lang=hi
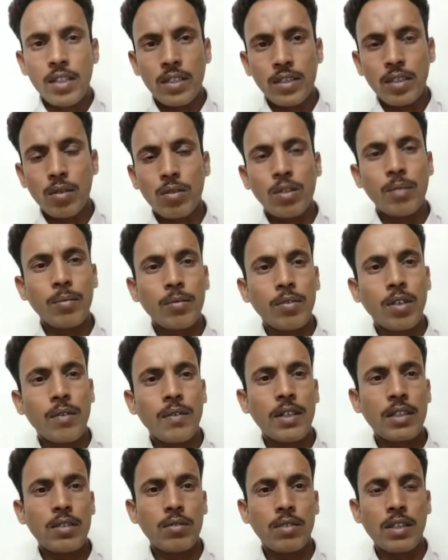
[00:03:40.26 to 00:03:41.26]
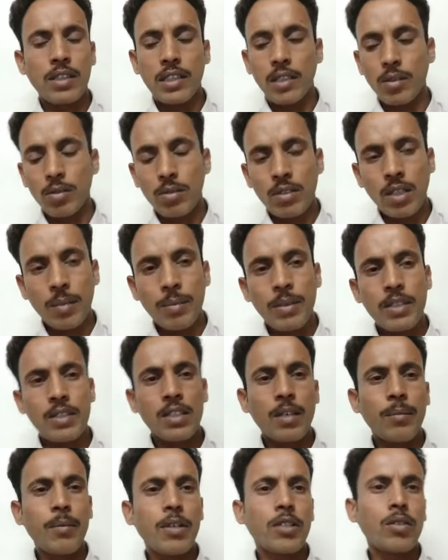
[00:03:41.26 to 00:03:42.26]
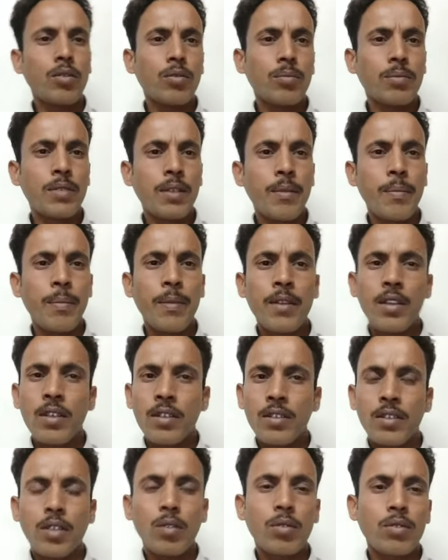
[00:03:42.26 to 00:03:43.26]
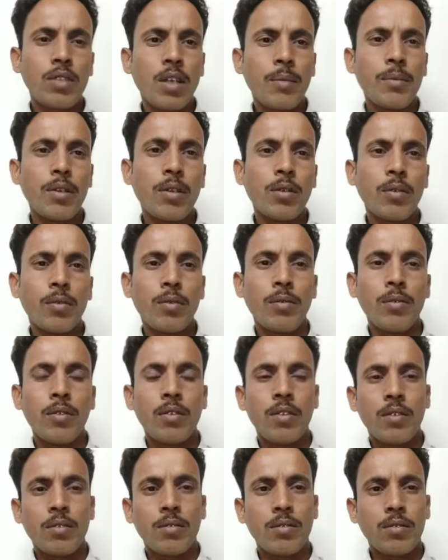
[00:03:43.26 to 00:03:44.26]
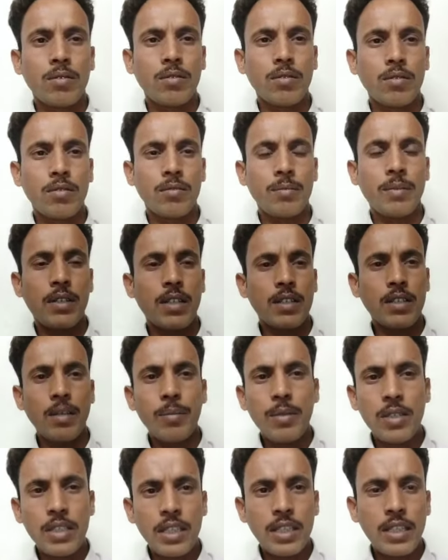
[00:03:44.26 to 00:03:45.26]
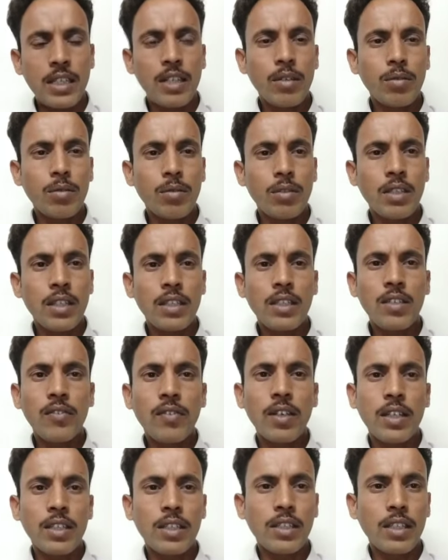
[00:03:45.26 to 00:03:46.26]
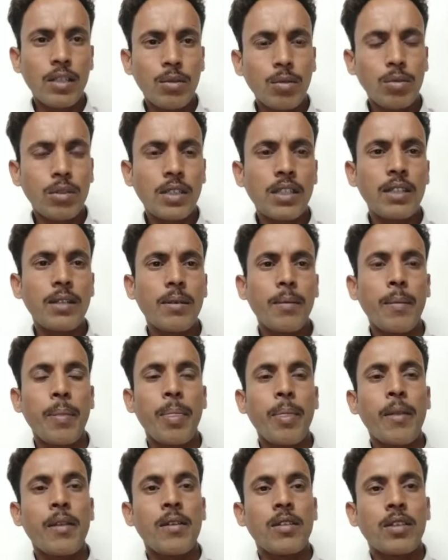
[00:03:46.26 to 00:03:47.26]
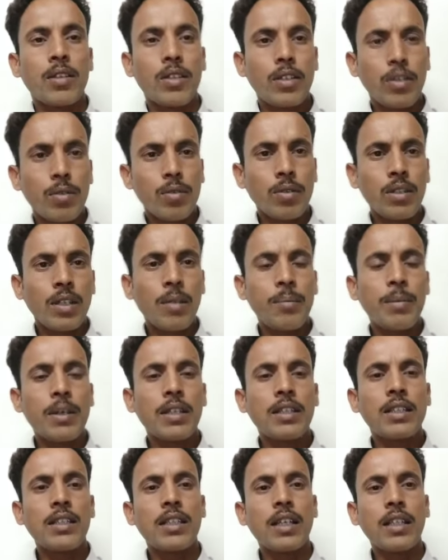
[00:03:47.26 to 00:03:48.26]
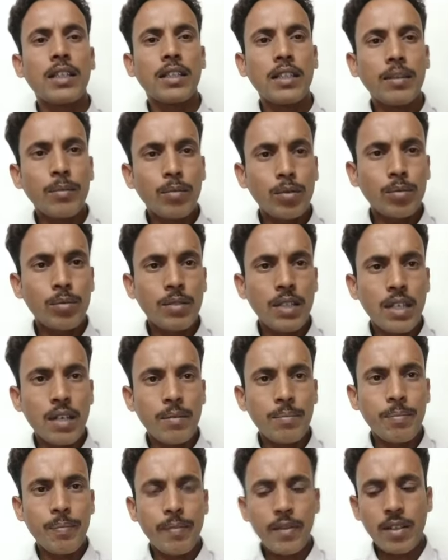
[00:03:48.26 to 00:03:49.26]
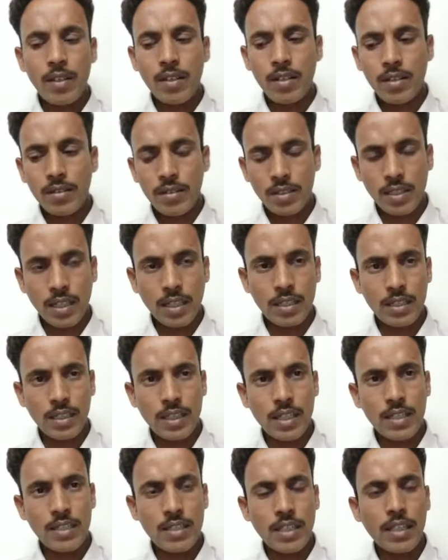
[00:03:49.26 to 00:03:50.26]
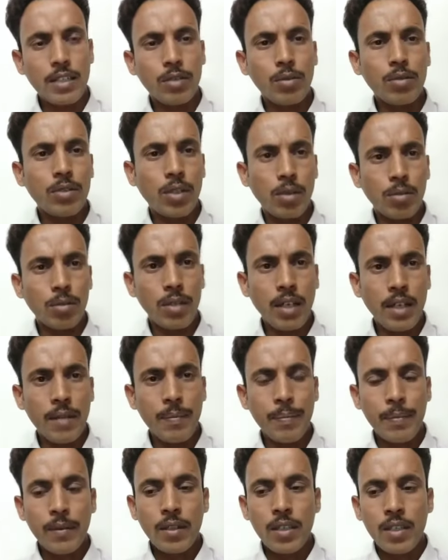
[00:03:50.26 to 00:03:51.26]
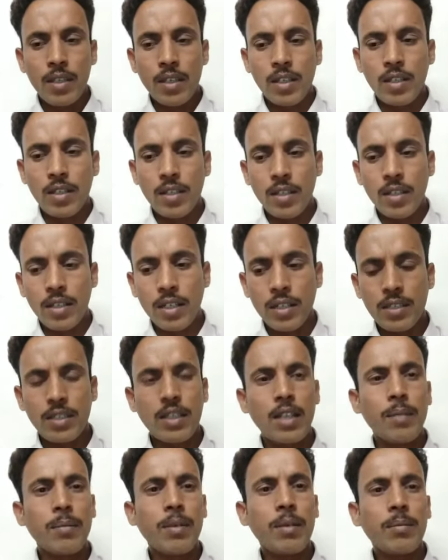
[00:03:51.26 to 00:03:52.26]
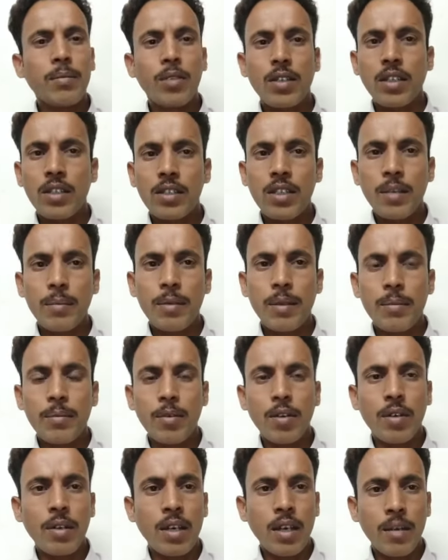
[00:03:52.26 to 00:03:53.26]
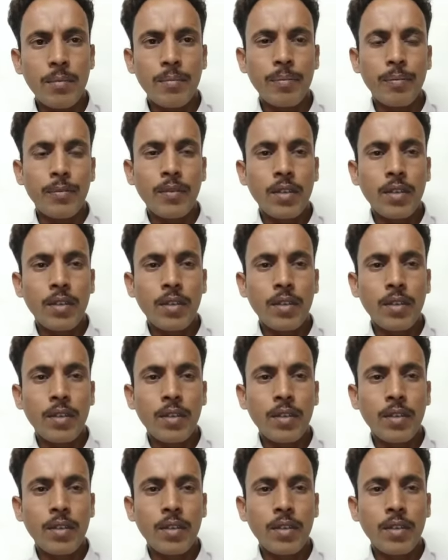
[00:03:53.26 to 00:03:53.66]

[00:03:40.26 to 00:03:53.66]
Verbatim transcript: ज़रूर हमको आवाज़ उठानी चाहिए तो सभी सम्मिलित रूप से ज़रूर शामिल हों तो मेरा सभी से ये अनुरोध है कि वर्ग एक दो तीन तीनों के अभ्यर्थी अंतिम रूप से आप सत्ताईस तारीख को जरूर आएँ रचना मैम और रक्षा मैम और हम